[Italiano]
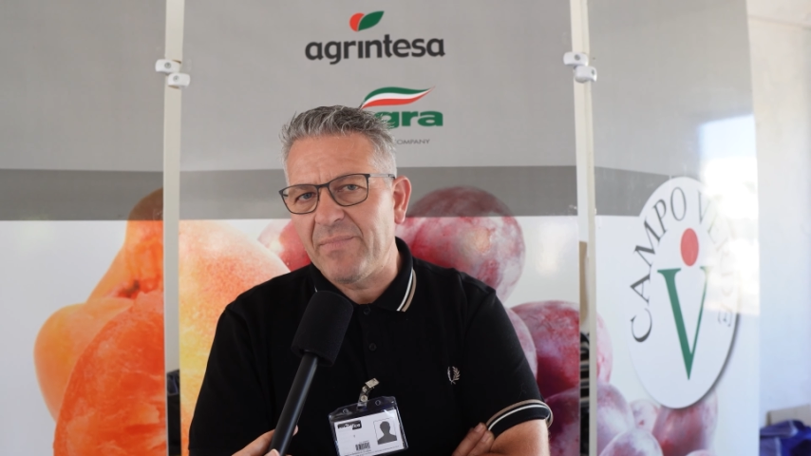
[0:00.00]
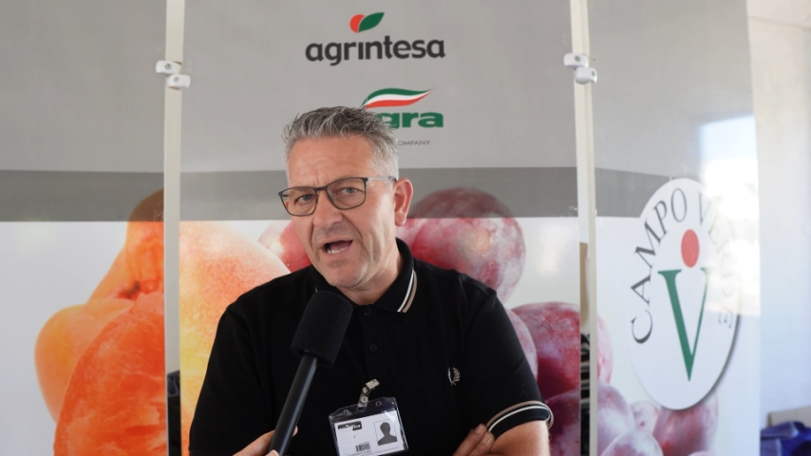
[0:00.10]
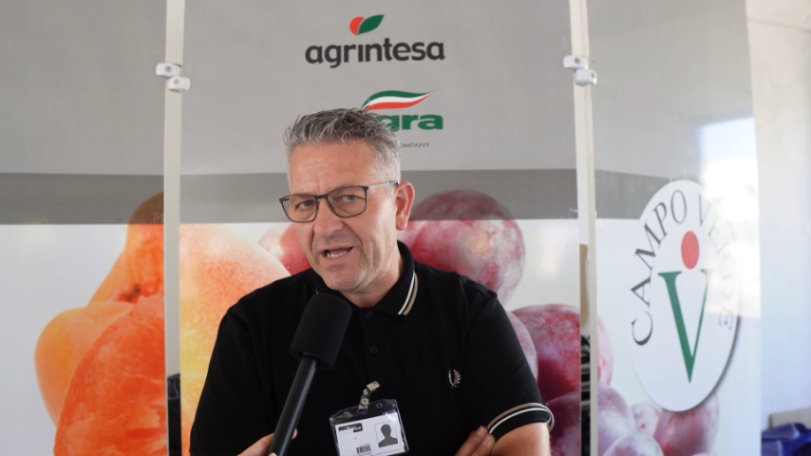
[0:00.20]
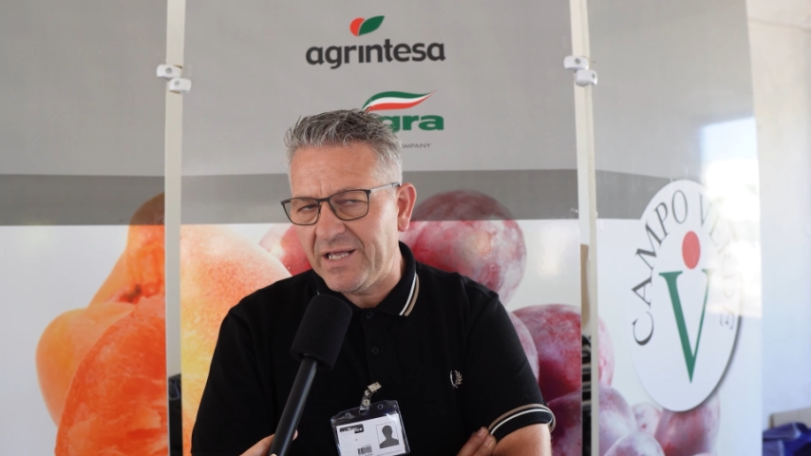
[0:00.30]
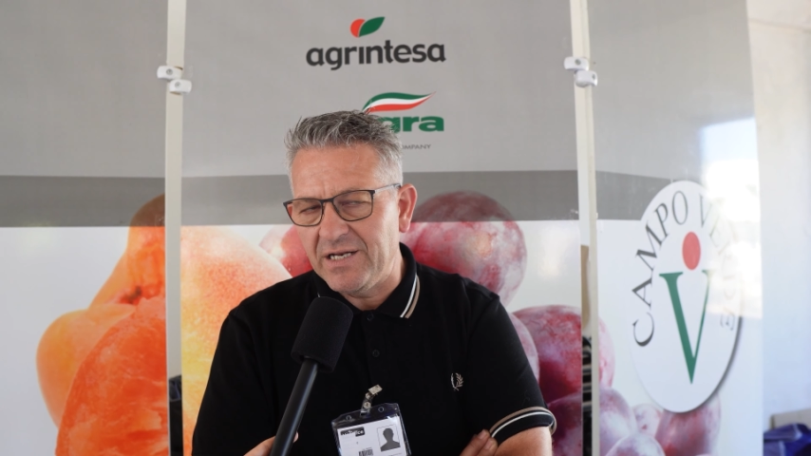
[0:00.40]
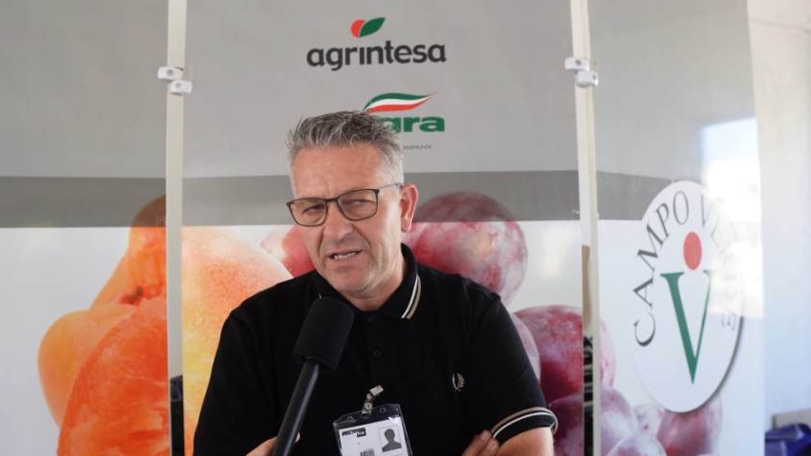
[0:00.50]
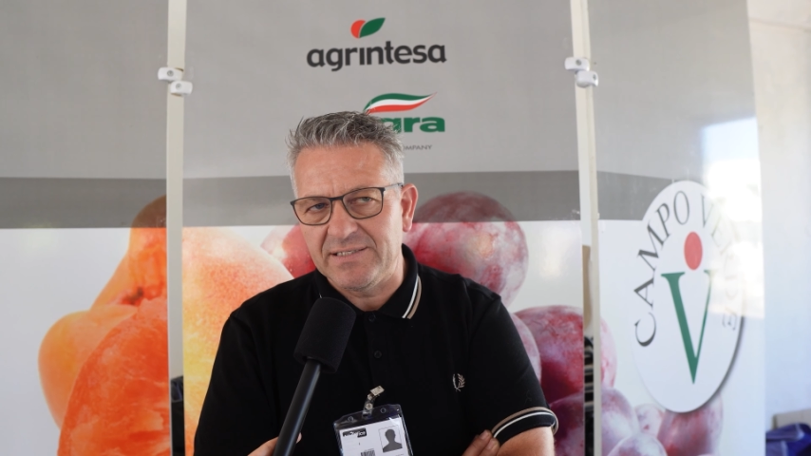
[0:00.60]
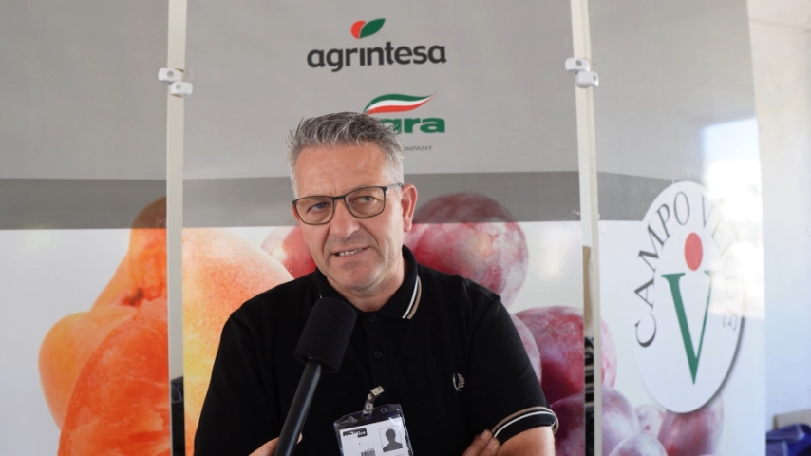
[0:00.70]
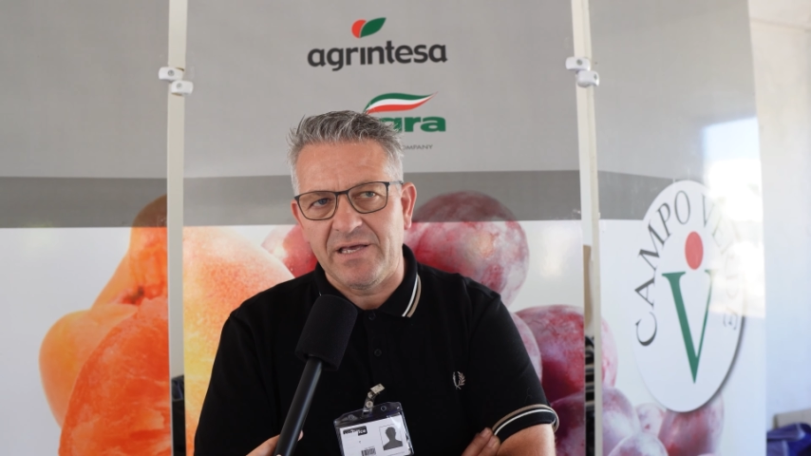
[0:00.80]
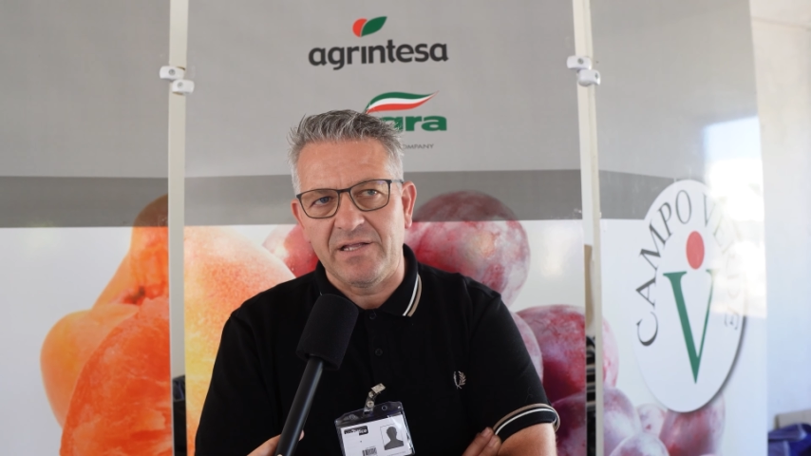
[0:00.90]
ma anche nelle
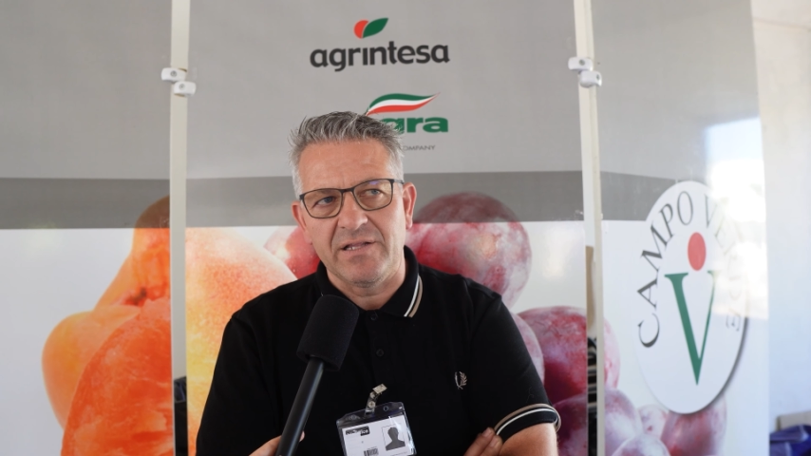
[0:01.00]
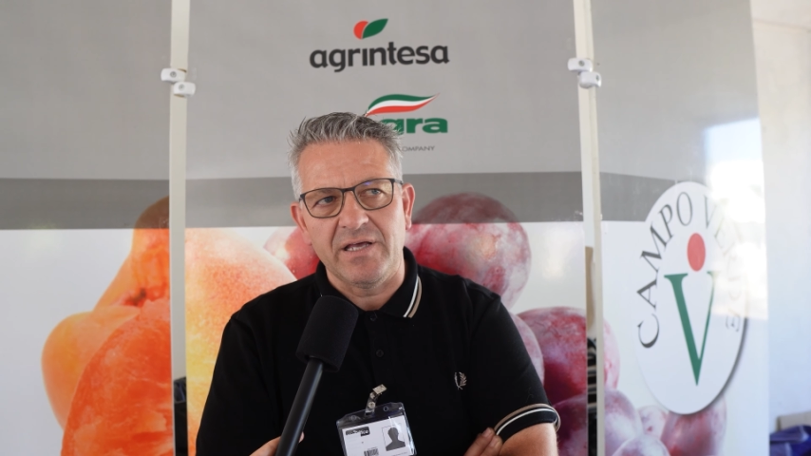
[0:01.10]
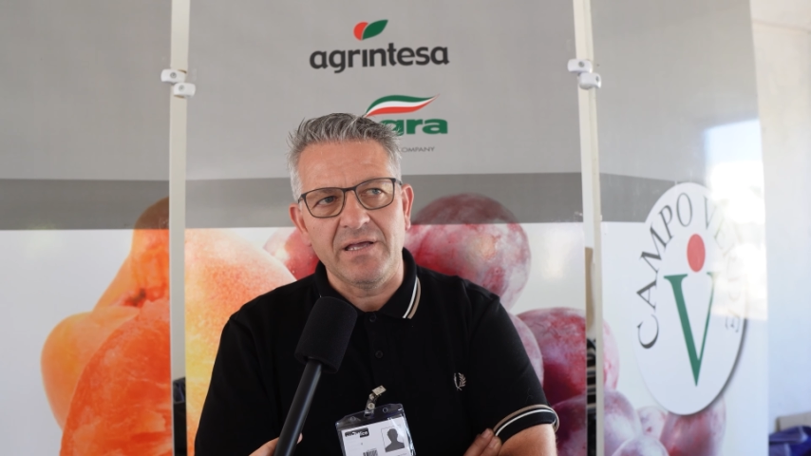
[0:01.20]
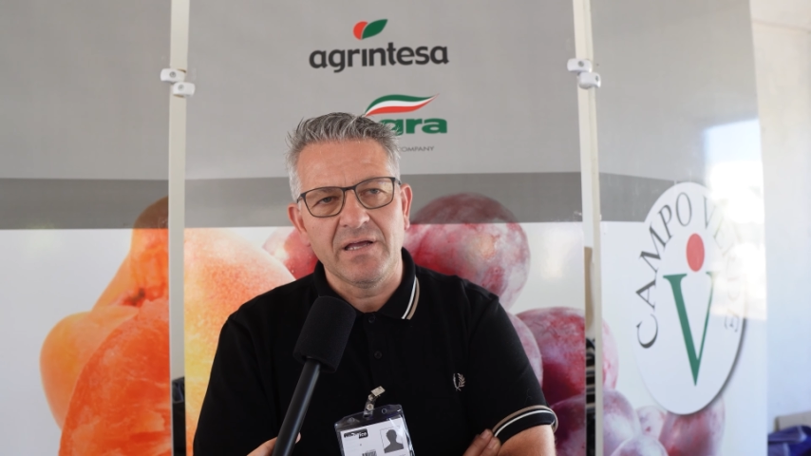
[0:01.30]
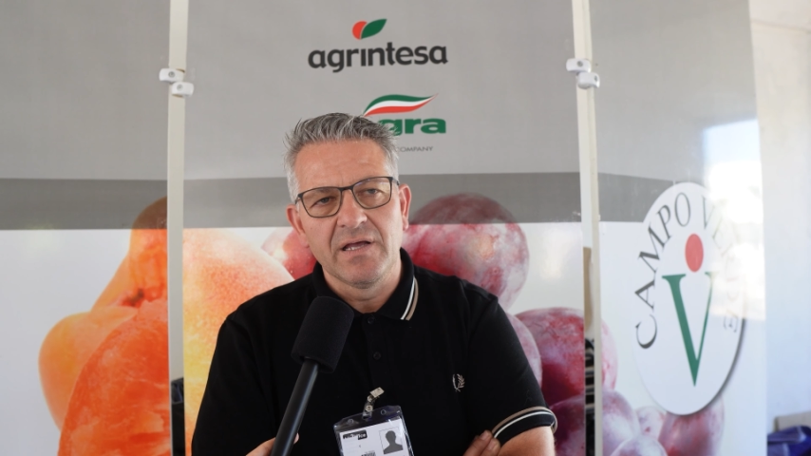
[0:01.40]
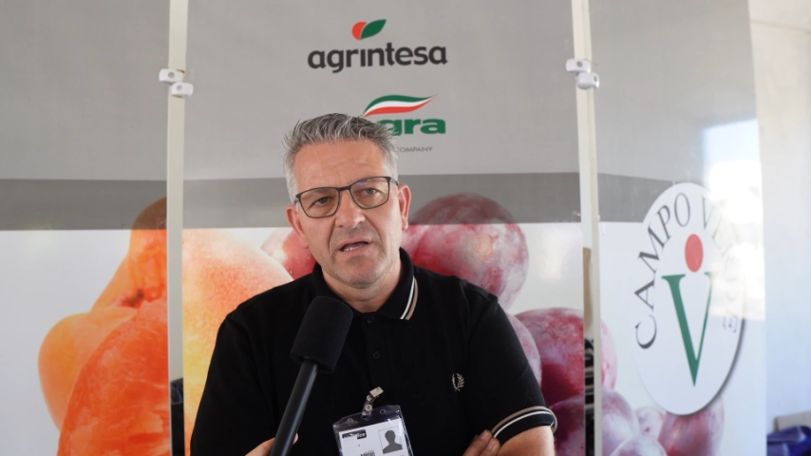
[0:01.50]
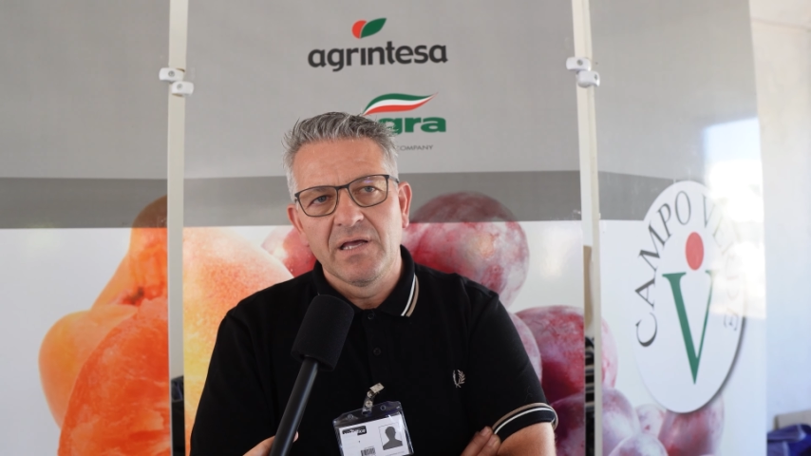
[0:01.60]
aziende